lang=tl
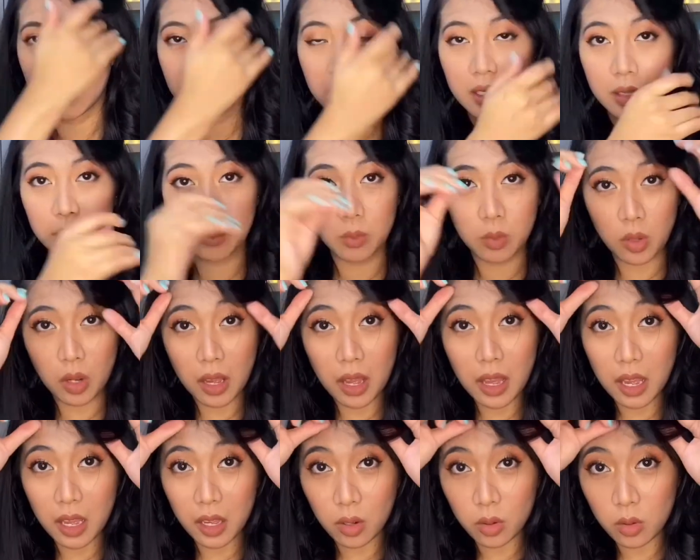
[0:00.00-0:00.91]
Mukha
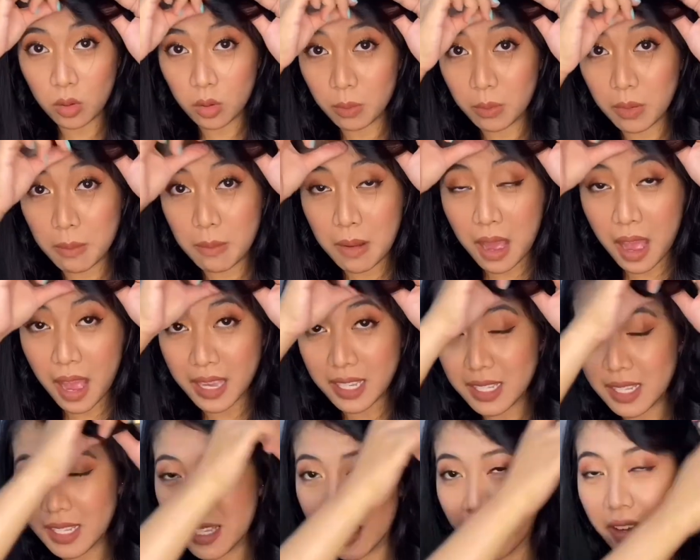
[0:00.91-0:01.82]
akong babae sa
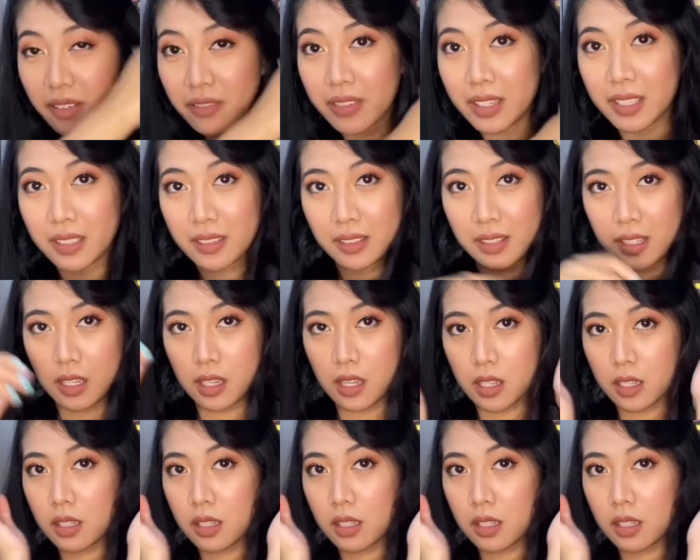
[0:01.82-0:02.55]
70s.